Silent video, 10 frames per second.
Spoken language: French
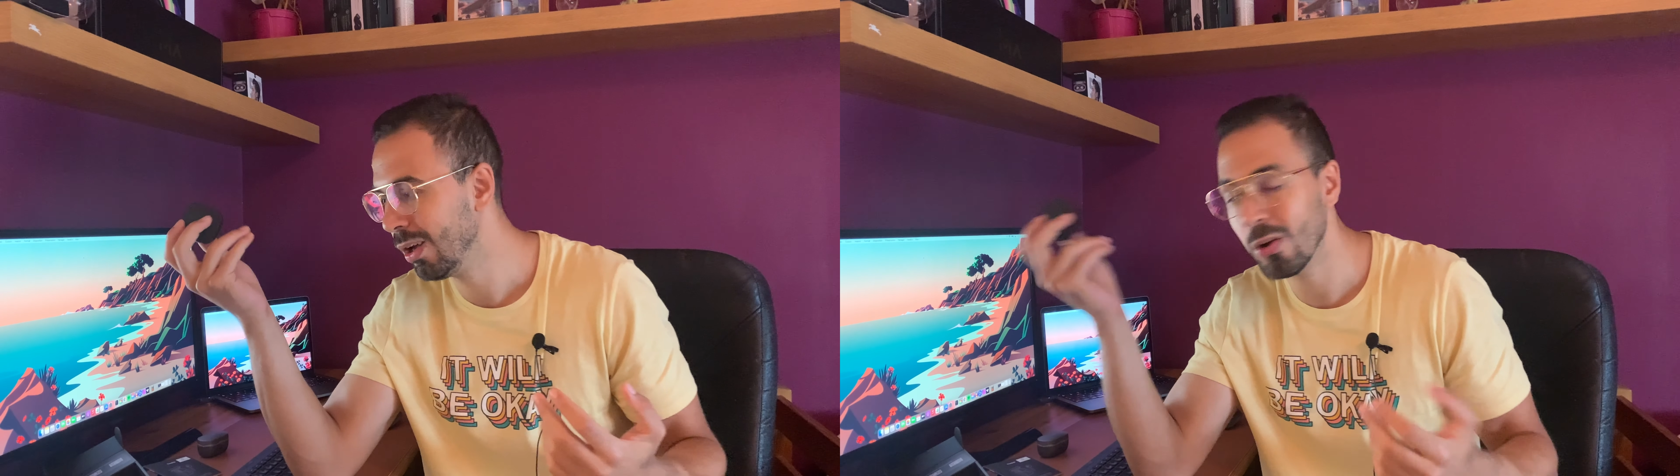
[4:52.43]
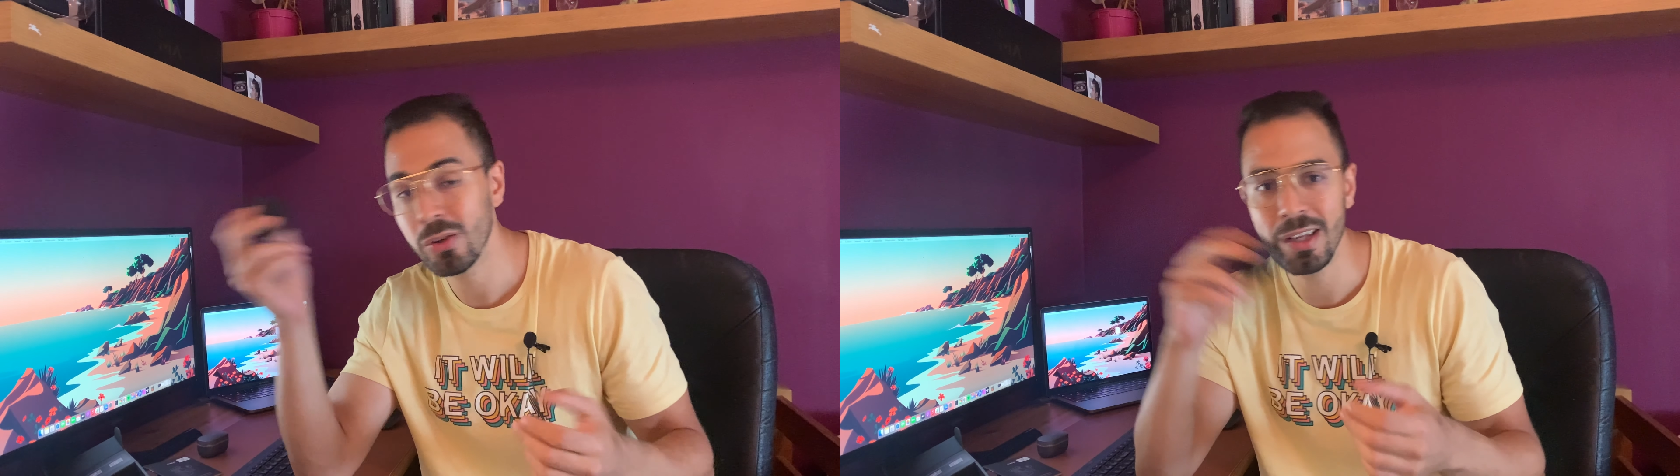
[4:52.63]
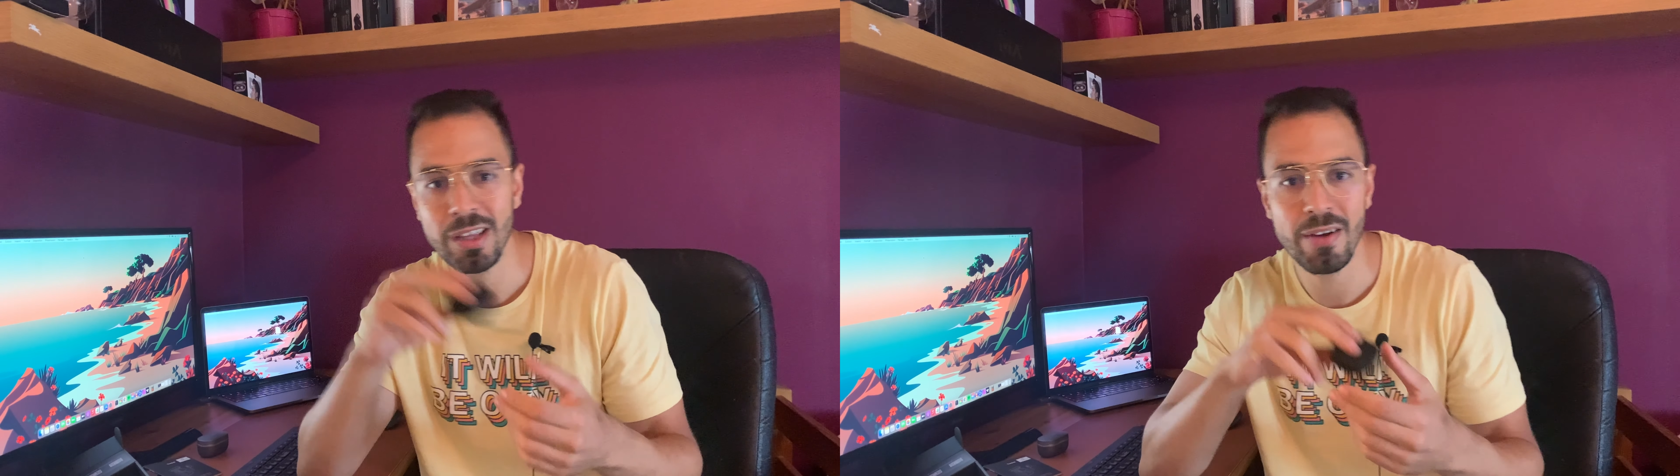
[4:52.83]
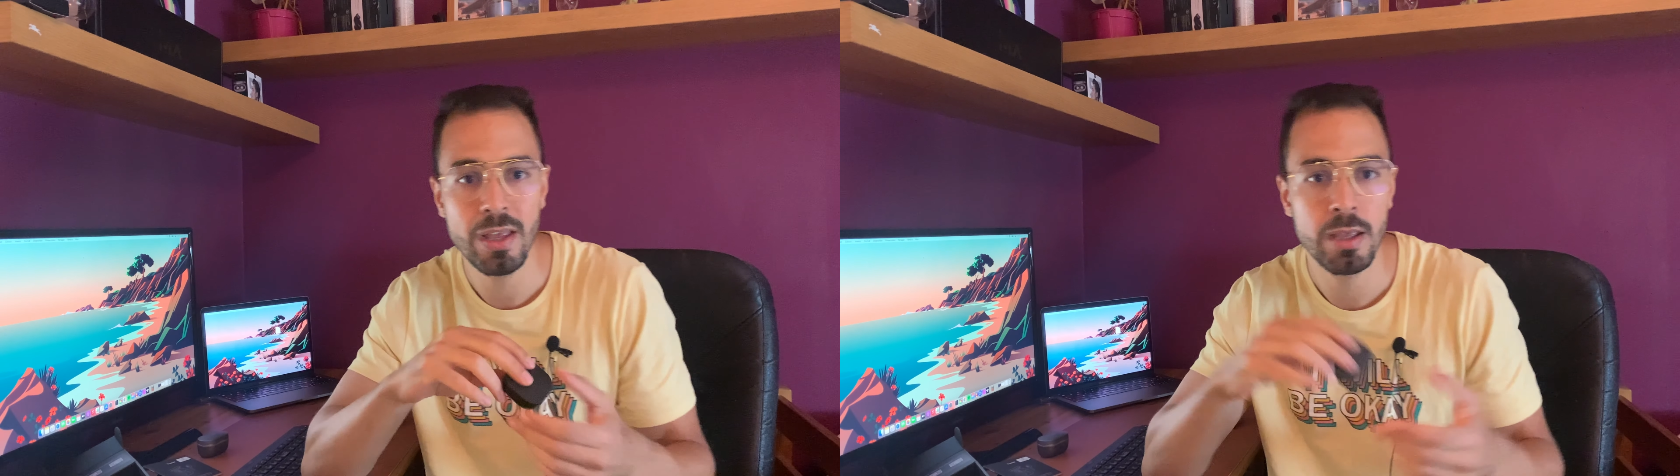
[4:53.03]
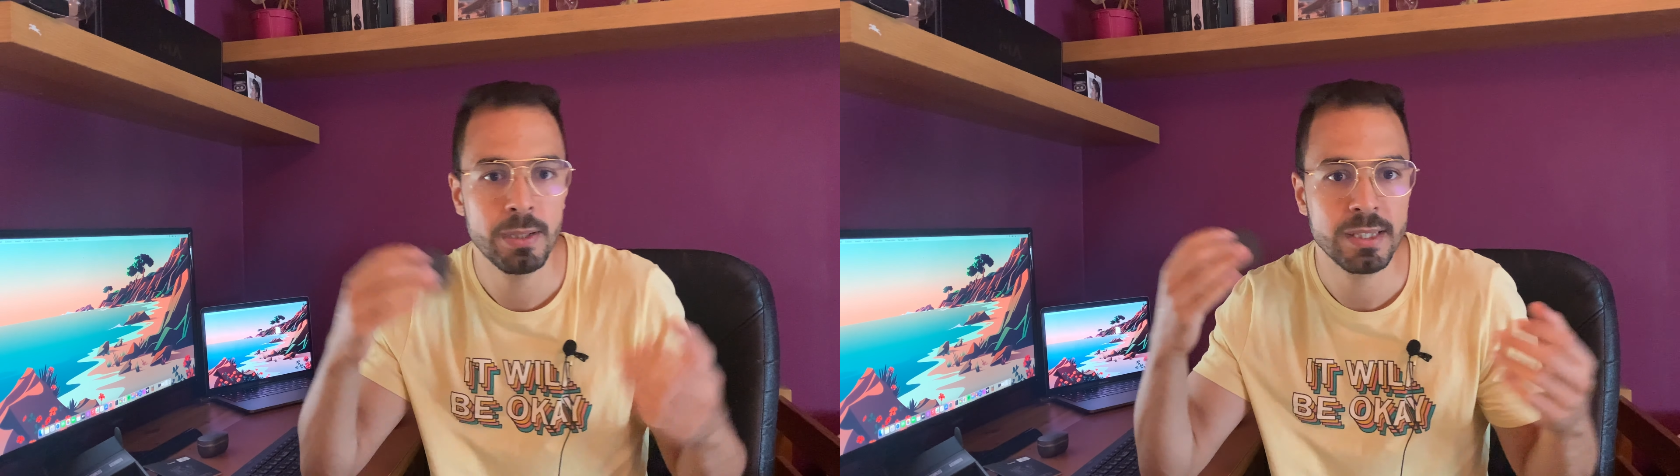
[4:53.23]
en
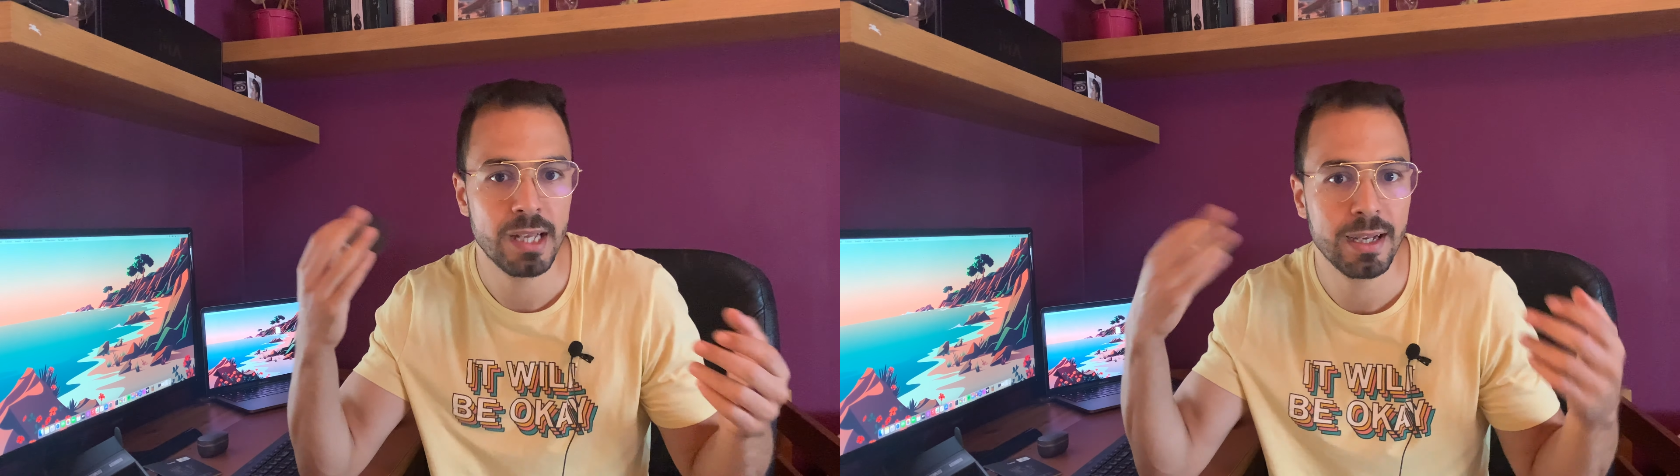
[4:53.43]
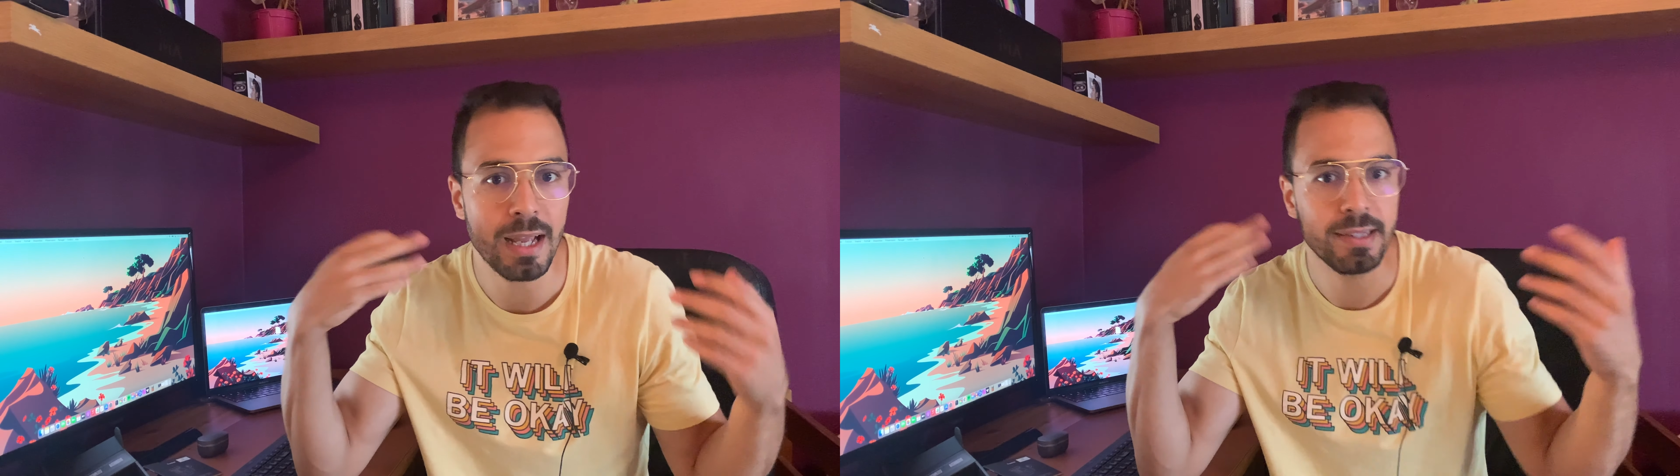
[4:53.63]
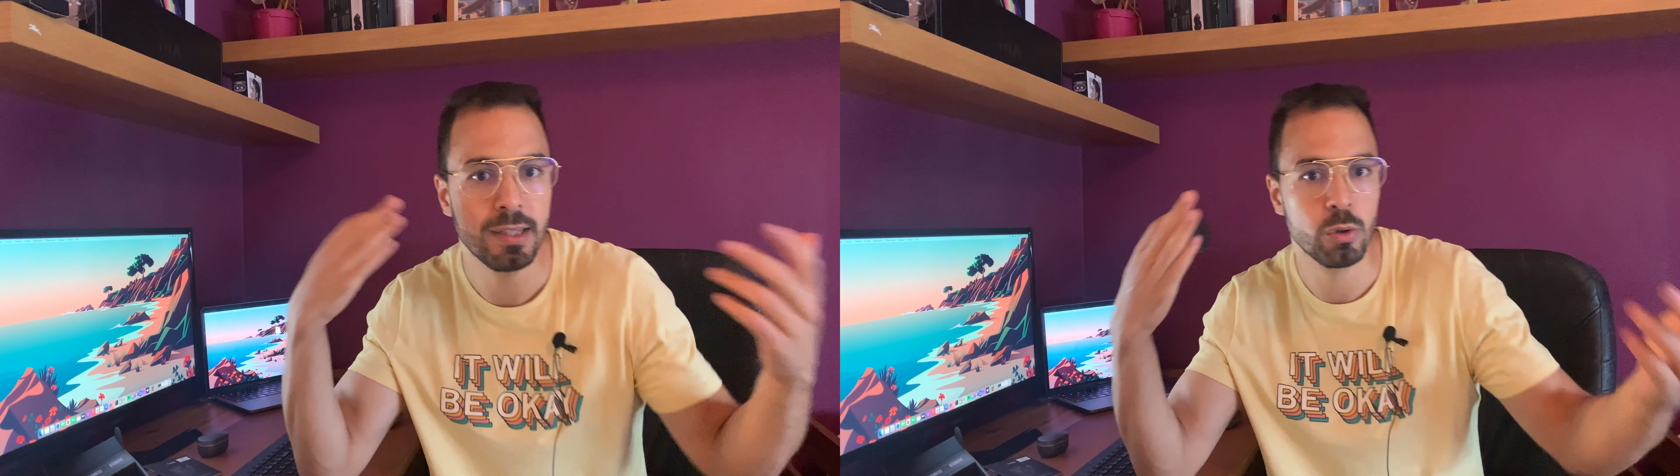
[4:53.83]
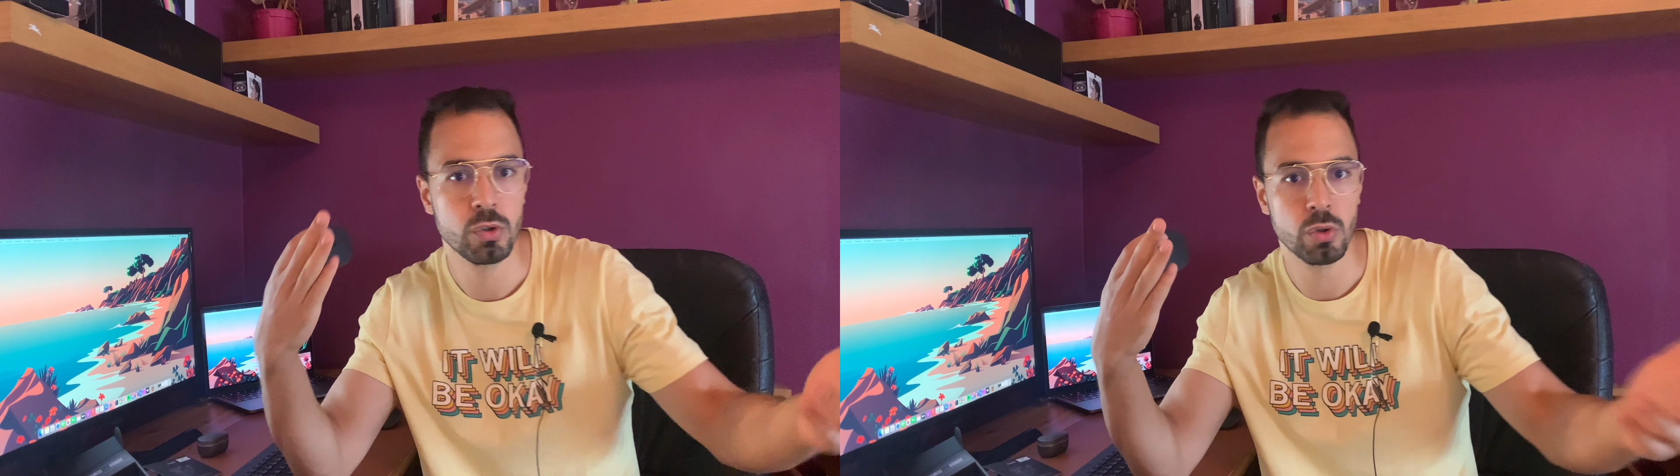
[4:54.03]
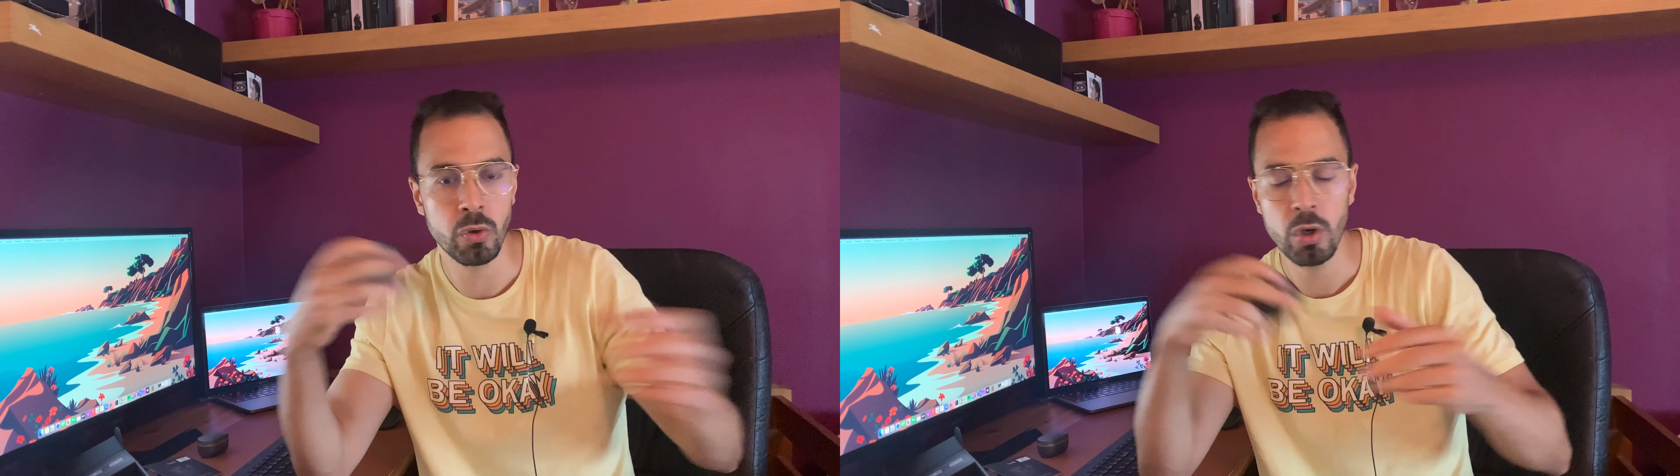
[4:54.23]
télétravail, et eh bien c'est la qualité de
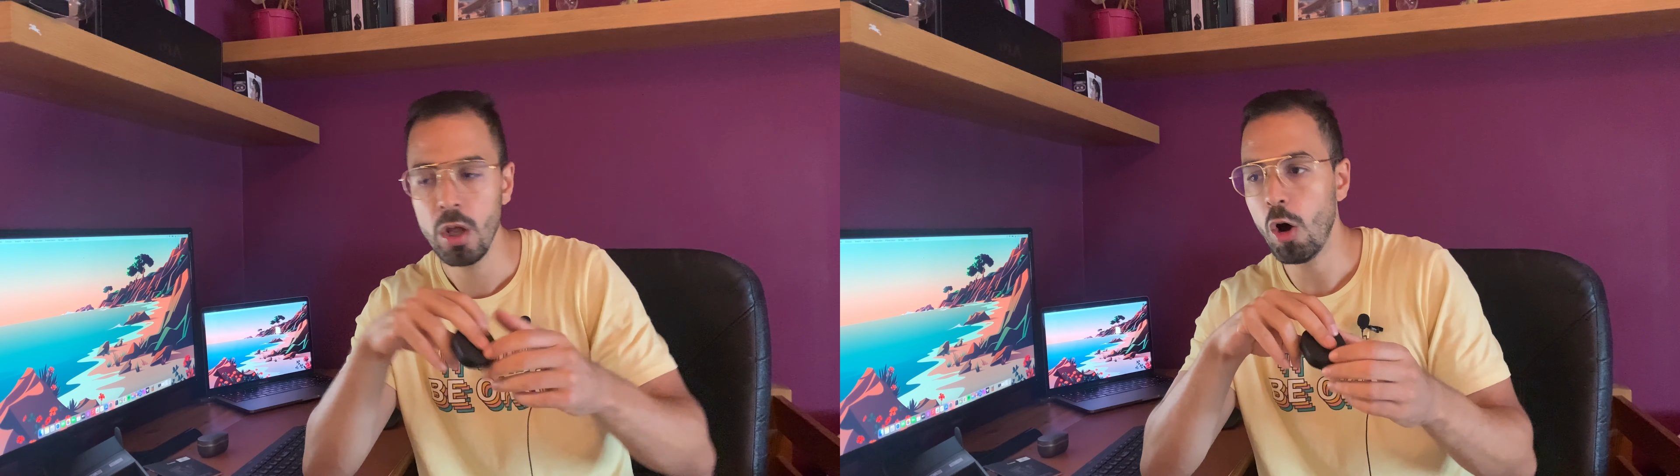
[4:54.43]
son.